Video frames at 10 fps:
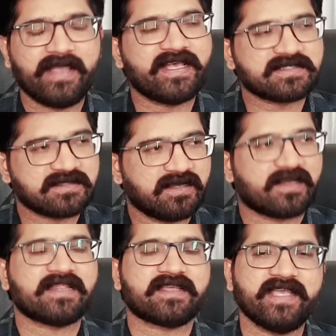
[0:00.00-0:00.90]
ఎస్
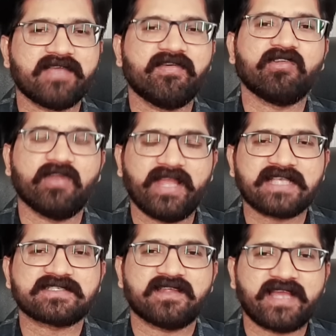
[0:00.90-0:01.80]
రతికే ఈక్వల్ టు
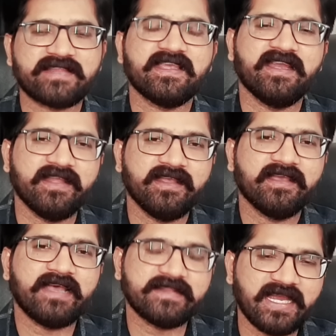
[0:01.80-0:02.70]
ల్యాగ్ స్టార్ అయితే ఏంటి
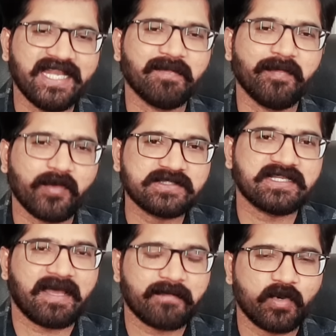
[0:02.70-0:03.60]
అయితే ఏంటి ఇప్పుడు మీకు
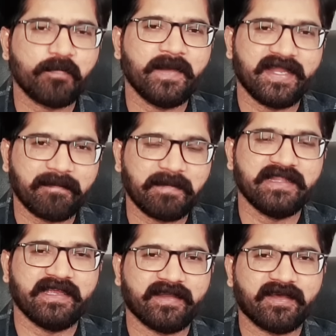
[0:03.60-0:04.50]
వచ్చిన నొప్పి ఏంటి
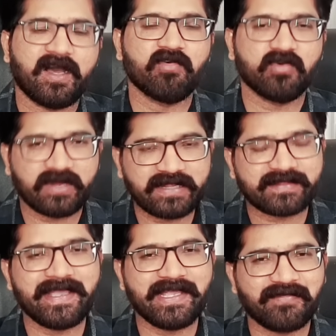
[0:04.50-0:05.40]
ఇబ్బంది ఏంటి అవును
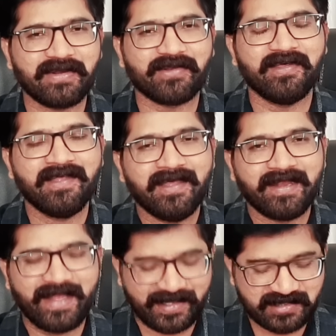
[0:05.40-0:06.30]
రతికే ఈక్వల్ టు
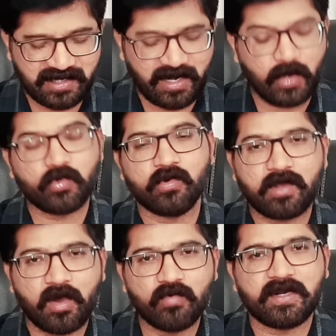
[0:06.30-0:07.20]
ల్యాగ్ స్టార్ అంటూ
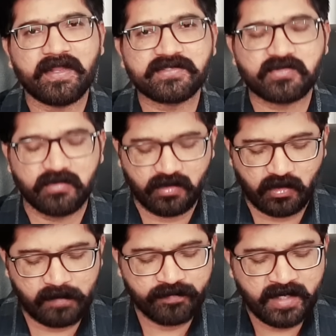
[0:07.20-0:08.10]
నువ్వు కౌంటర్లు వేసుకుంటూ
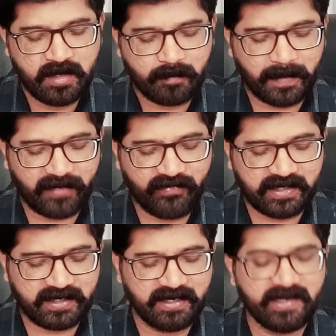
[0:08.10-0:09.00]

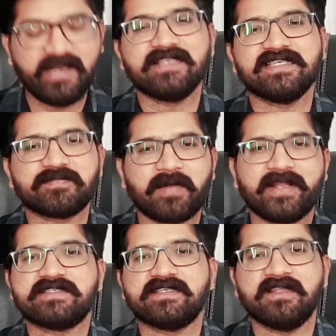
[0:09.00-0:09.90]
పర్ఫెక్ట్గా డ్రిల్లింగ్ చేసి
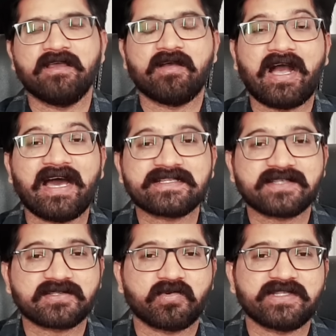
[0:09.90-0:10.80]
పడేసింది
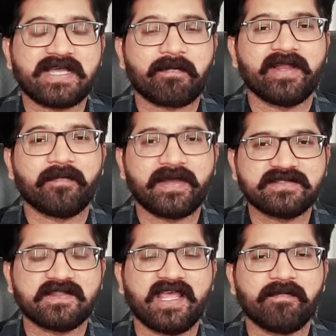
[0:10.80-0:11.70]
ఆన్సర్స్ కూడా చెప్పలేని
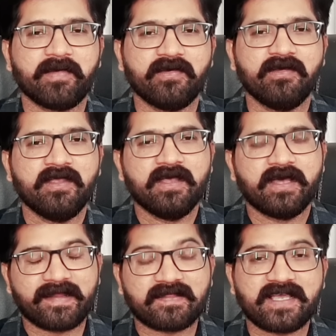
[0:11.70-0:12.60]
పరిస్థితులు అయిపోయారు
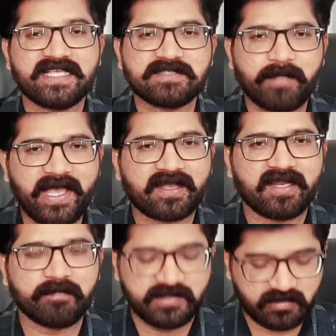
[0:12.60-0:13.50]
రతిక ఈజ్ బ్యాక్
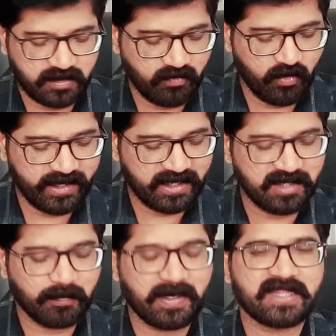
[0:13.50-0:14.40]
అనిపించుకుంది ఓటింగ్
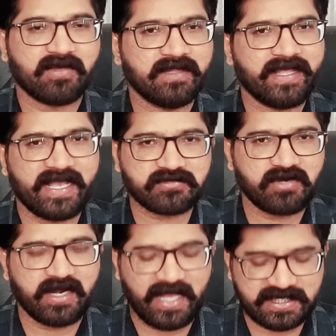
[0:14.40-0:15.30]
అయితే పడతా ఉంది
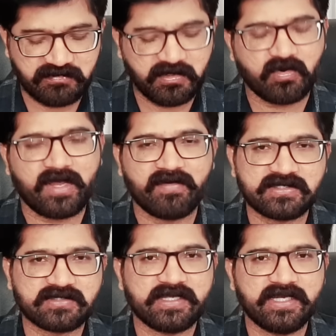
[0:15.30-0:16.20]
యాక్చువల్గా లాస్ట్ వీక్ కూడా
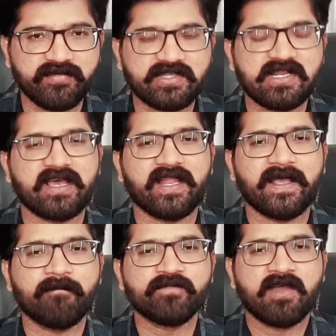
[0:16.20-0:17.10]
ఆవిడకి ఇండివిజువల్గానే
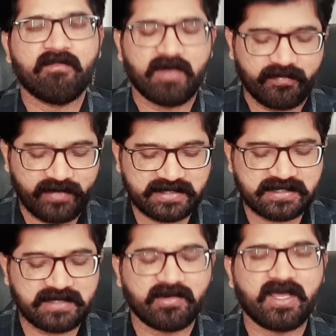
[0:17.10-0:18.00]
వాళ్ళ ఫ్రెండ్స్
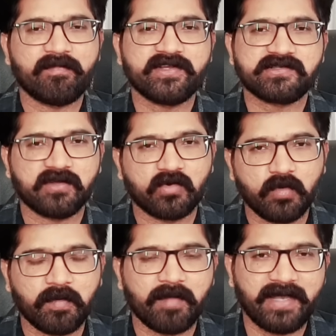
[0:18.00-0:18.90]
అందరూ నామినేషన్లో
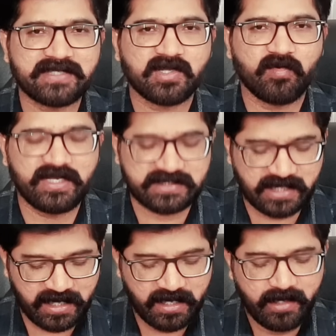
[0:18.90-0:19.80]
గ్రూప్లో బ్యాచ్లో ఉన్నా
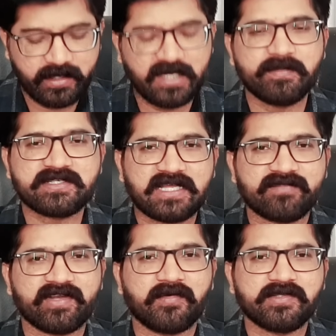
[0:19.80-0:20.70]
సరే ఎనిమిది
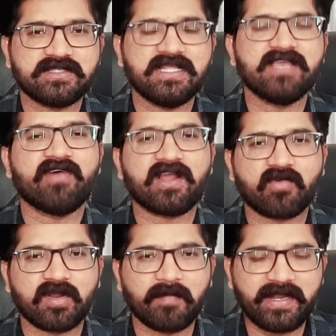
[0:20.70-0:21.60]
శాతం ఎట్ట వచ్చింది ఈ వారం
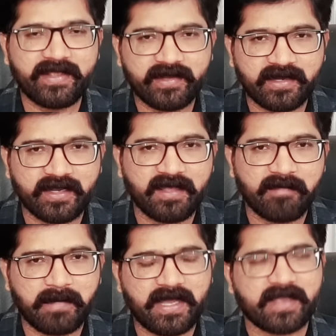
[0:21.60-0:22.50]
కూడా మళ్ళీ ఏంటంటే
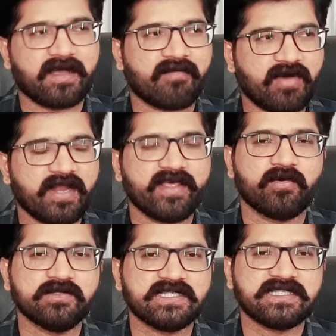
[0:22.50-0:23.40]
బాగా
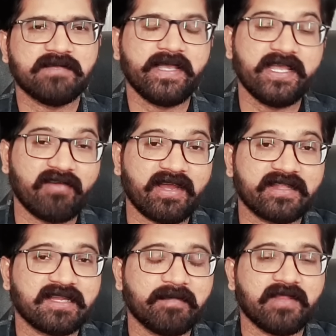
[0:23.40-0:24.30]
ఫాలోయింగ్ వచ్చేసి మెయిన్
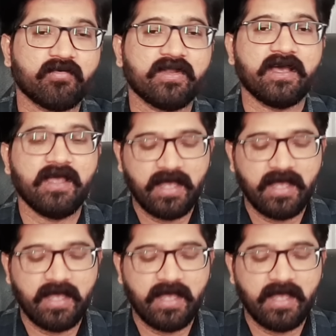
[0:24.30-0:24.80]
వాళ్ళిద్దరి మీద ఉండే